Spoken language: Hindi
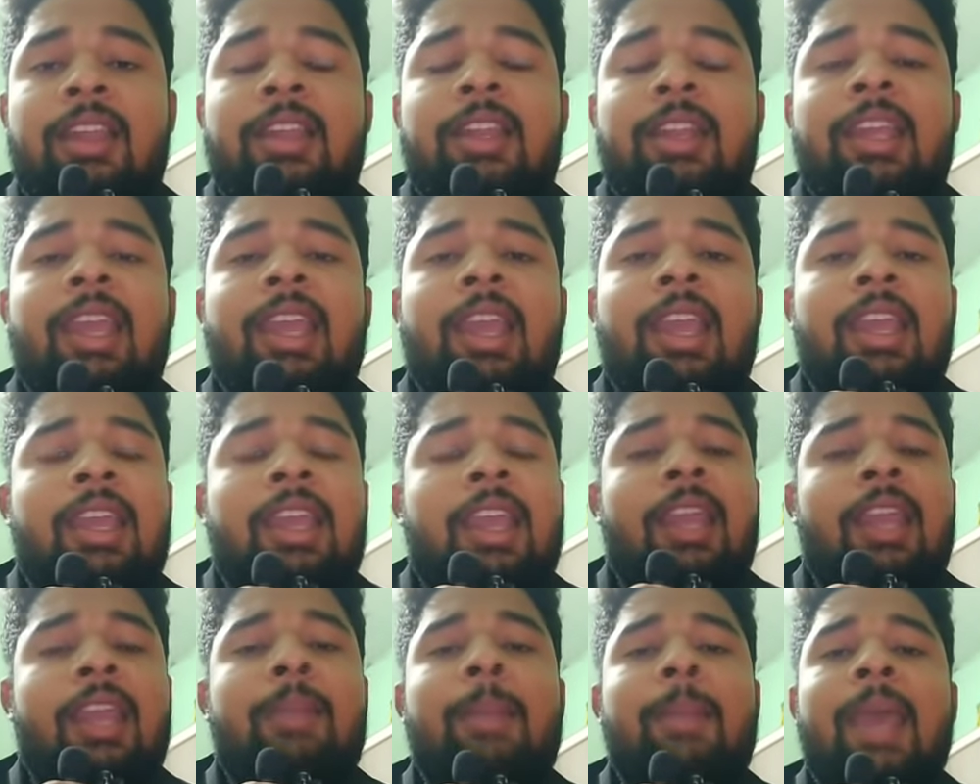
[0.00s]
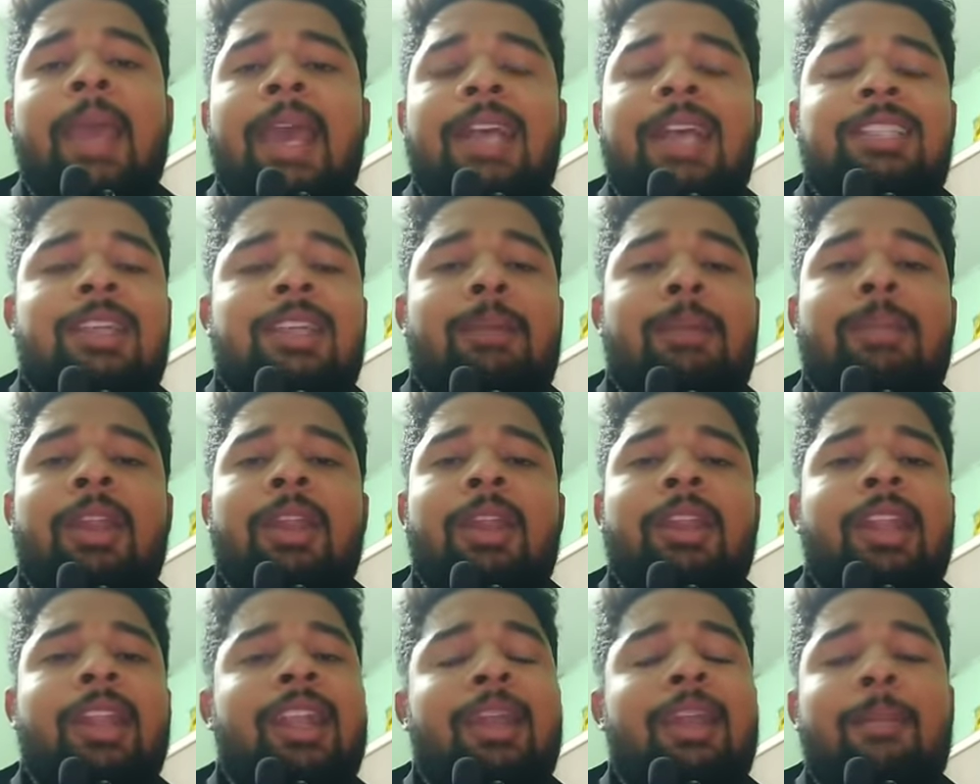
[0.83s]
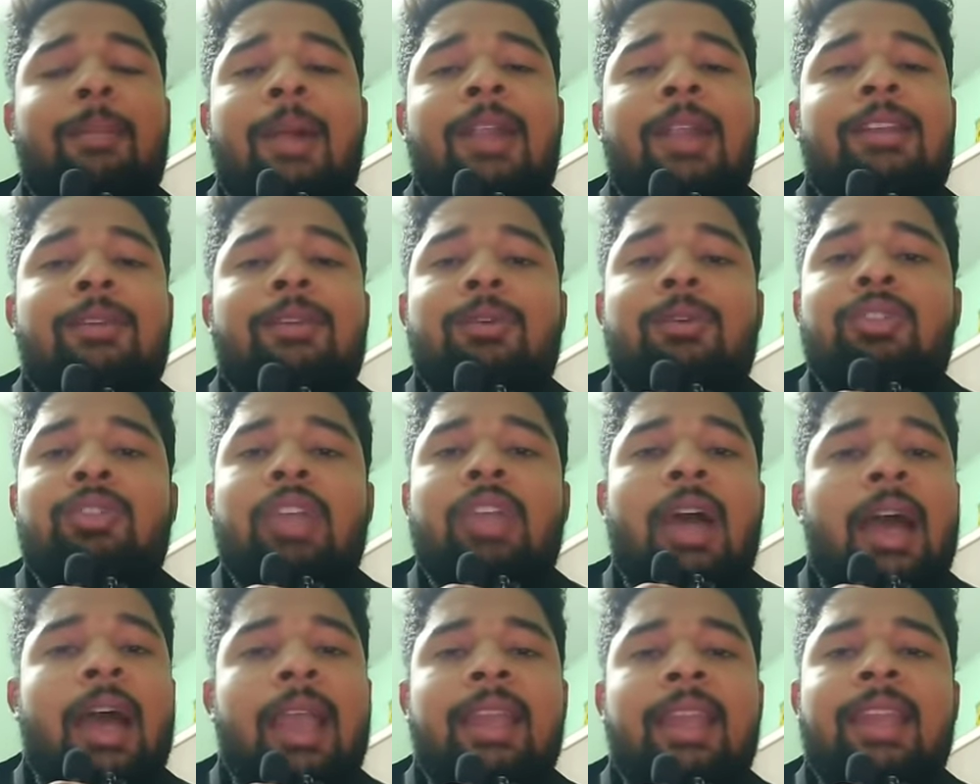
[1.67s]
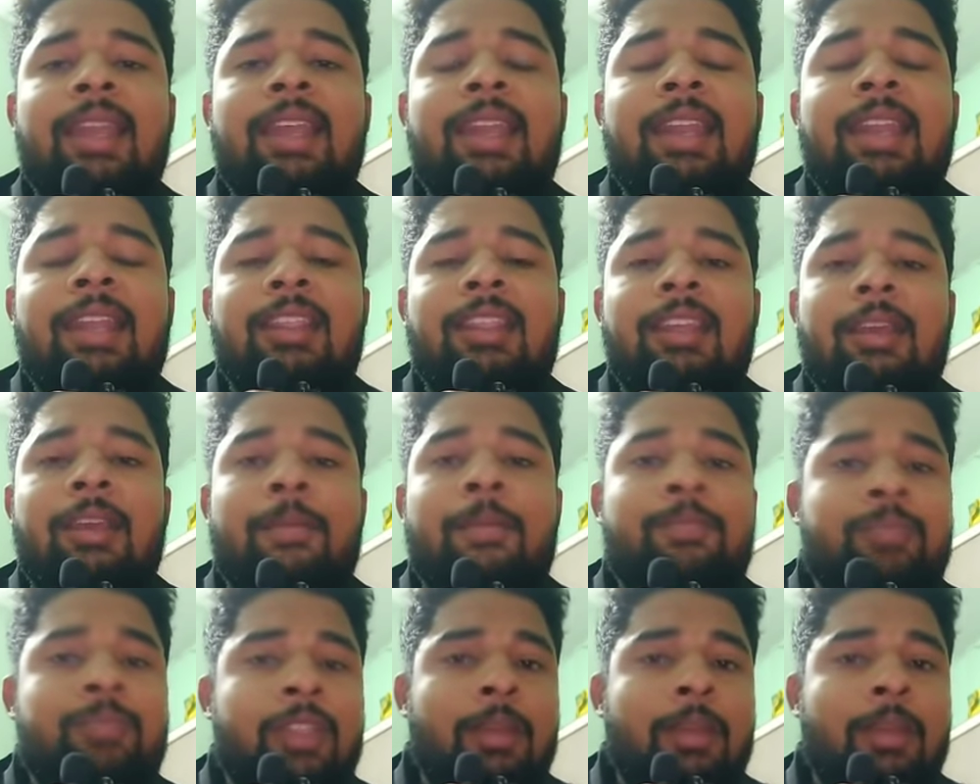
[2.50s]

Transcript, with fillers: ठीक है इनमें एग्ज़ामिनर की डिमांड कुछ हाई नहीं रहती है